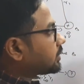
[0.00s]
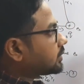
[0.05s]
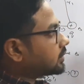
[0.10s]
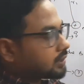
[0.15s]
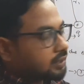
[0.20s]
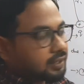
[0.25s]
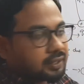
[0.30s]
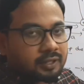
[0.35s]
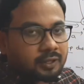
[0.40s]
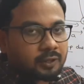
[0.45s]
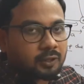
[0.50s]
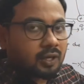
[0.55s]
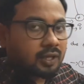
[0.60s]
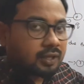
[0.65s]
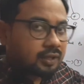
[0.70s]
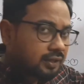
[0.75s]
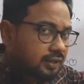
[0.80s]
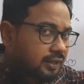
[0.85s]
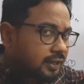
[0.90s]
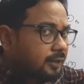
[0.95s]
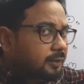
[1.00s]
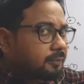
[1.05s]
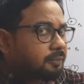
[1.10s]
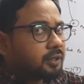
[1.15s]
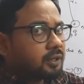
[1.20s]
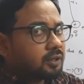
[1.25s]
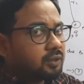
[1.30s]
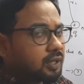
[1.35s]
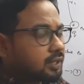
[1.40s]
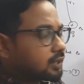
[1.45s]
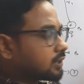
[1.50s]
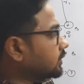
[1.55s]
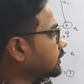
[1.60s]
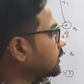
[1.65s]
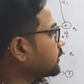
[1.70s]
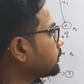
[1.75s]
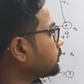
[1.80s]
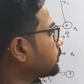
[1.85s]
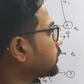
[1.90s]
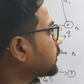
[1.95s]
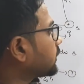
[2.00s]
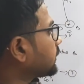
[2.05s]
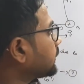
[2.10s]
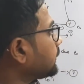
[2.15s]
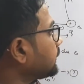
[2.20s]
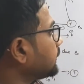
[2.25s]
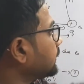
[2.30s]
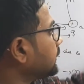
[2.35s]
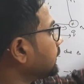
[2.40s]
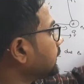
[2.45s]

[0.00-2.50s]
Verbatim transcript: பார்த்தீங்கன்னா தெரியும் அது இங்கே என்ன பண்ணீங்களோ அதே தான் இங்கே பண்ணுறீங்க